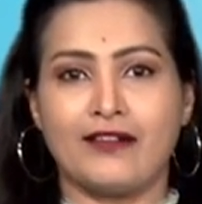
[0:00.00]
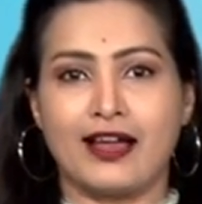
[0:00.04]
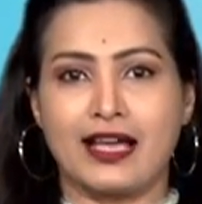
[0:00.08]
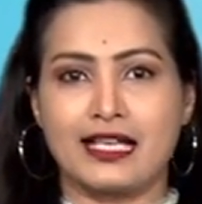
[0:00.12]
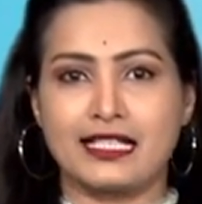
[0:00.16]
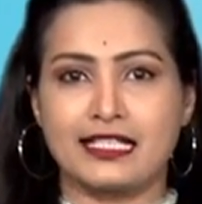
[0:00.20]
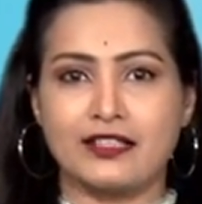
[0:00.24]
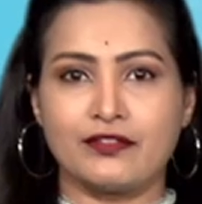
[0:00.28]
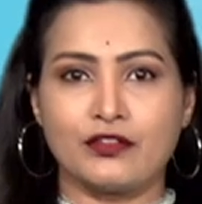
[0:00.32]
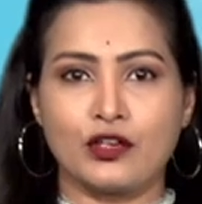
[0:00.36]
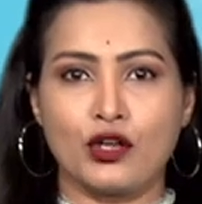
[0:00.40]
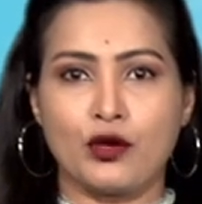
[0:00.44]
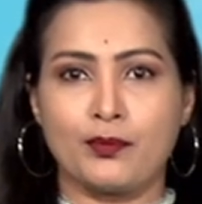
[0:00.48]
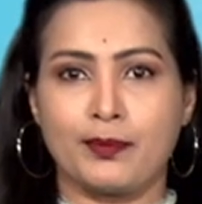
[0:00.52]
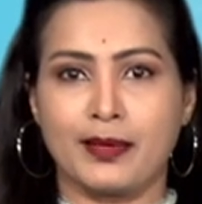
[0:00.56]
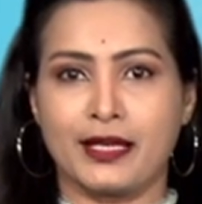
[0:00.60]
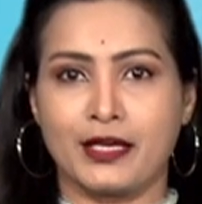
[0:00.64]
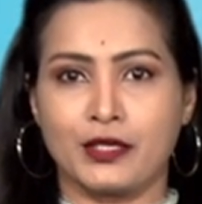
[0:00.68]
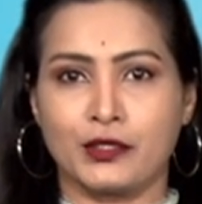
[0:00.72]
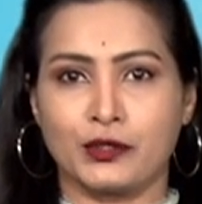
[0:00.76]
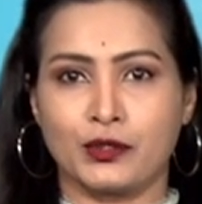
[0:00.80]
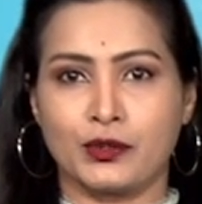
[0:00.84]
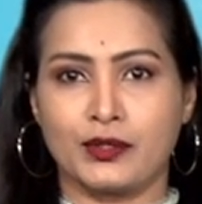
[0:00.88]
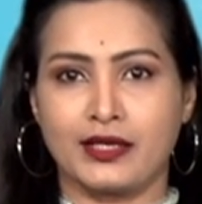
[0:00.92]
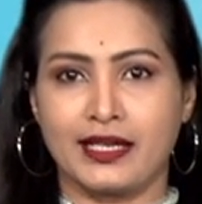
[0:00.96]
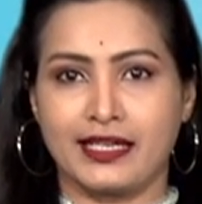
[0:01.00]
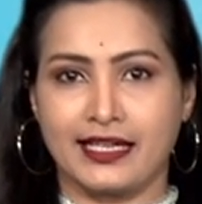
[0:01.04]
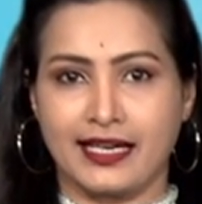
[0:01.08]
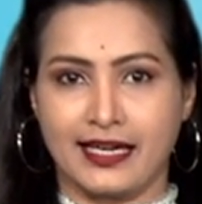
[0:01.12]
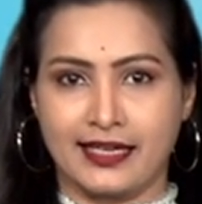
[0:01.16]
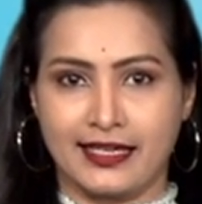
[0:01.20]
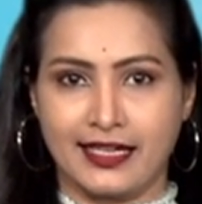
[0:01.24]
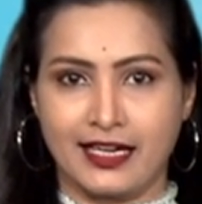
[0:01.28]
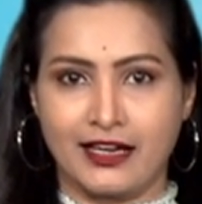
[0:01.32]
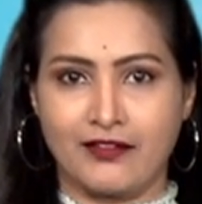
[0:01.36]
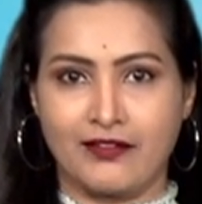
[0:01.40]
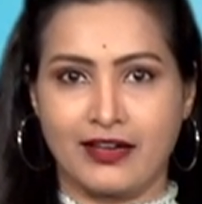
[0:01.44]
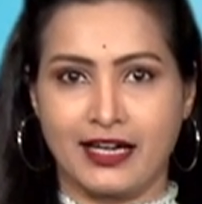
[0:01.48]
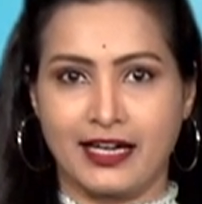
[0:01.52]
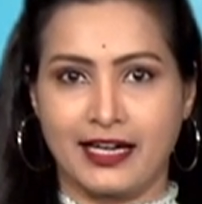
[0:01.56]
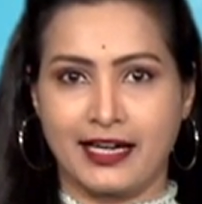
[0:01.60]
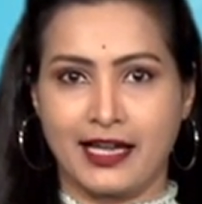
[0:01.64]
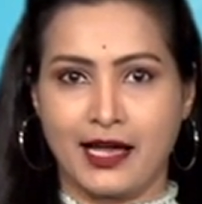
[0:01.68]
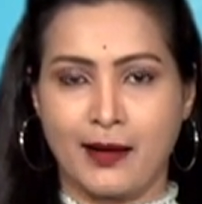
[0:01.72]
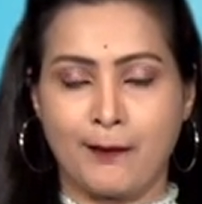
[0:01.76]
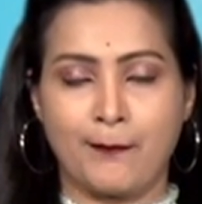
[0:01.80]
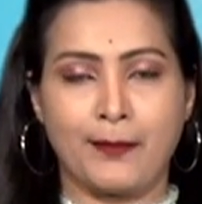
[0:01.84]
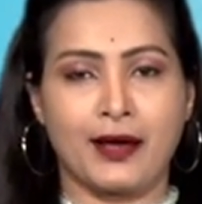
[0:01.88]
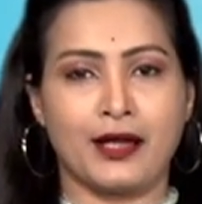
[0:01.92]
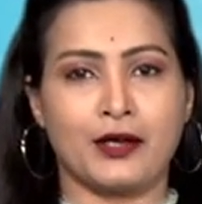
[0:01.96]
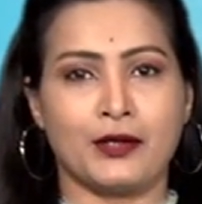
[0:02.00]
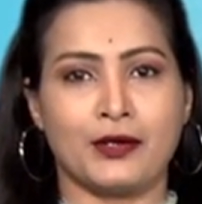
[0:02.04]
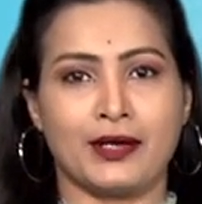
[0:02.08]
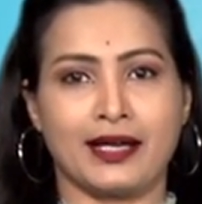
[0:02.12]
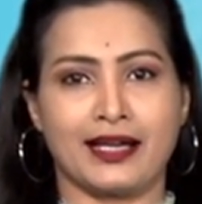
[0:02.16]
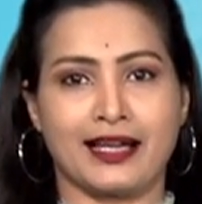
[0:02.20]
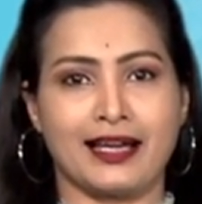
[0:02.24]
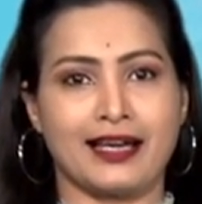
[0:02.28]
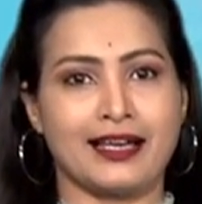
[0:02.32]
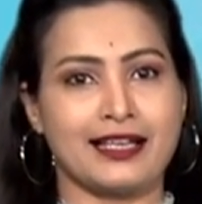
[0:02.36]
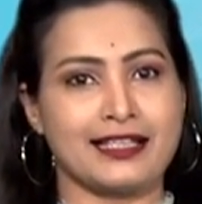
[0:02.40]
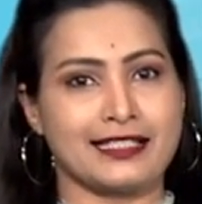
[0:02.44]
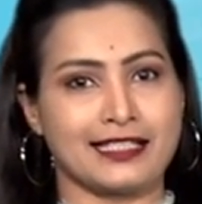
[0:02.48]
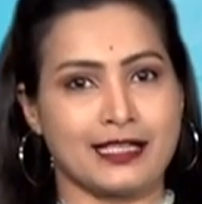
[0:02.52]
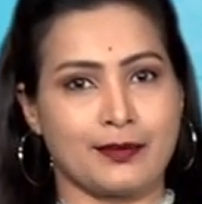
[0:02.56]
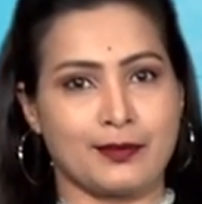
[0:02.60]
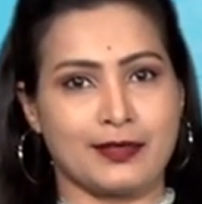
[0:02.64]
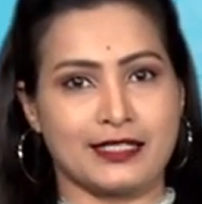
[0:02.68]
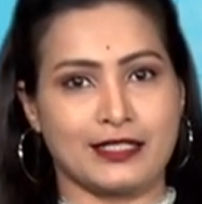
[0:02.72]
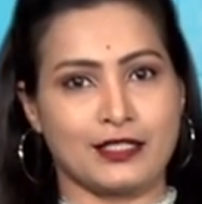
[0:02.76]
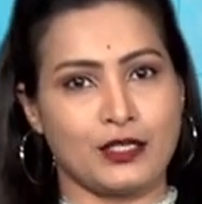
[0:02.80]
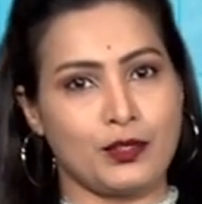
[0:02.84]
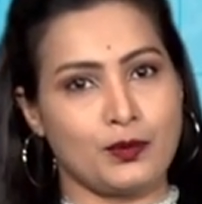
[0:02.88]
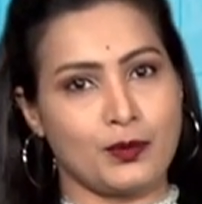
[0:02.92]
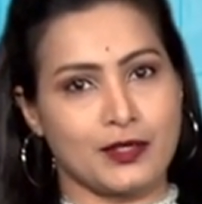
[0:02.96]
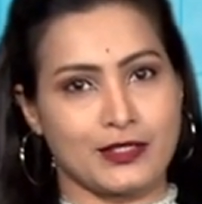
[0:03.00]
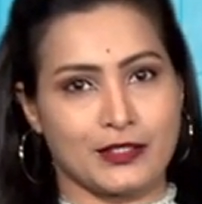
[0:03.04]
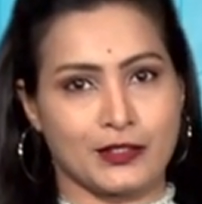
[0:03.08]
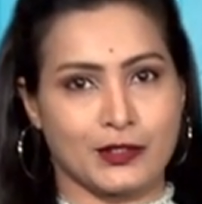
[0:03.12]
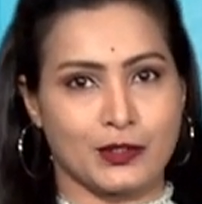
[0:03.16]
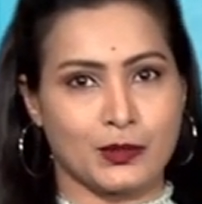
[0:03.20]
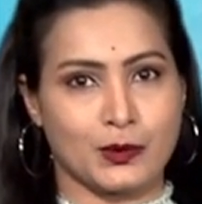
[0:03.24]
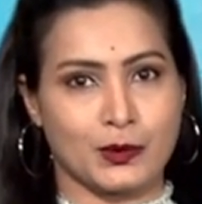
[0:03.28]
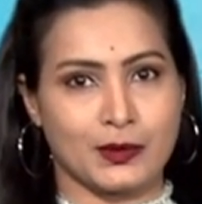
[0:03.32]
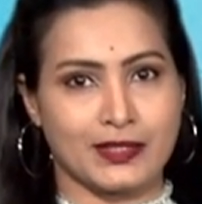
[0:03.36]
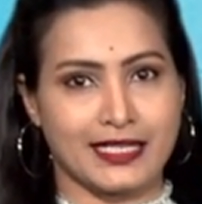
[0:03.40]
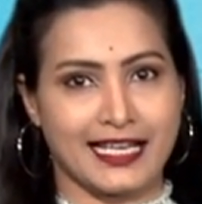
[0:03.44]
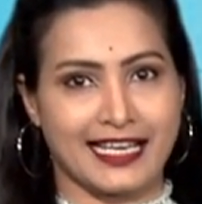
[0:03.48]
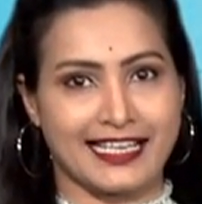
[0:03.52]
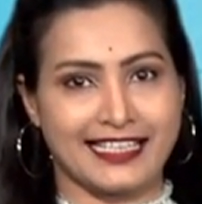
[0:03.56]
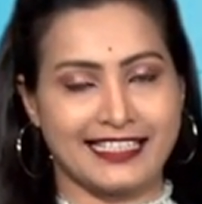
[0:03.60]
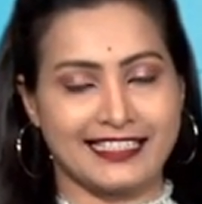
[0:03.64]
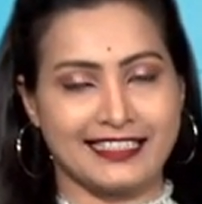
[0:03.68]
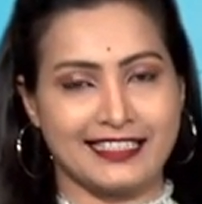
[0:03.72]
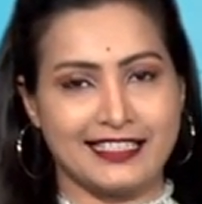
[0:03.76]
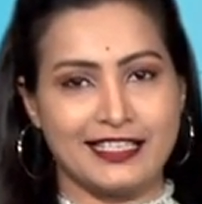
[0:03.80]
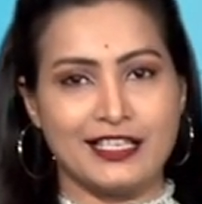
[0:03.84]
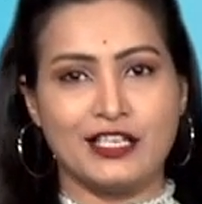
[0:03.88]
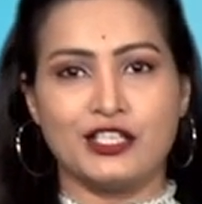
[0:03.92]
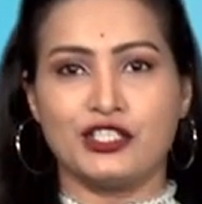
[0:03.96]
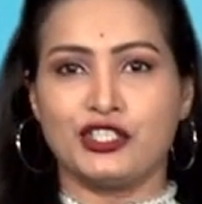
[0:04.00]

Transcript: వేసవిలో పెరుగుతున్న ఎండల వలన పలు రకాల సమస్యలు వస్తూ ఉంటాయి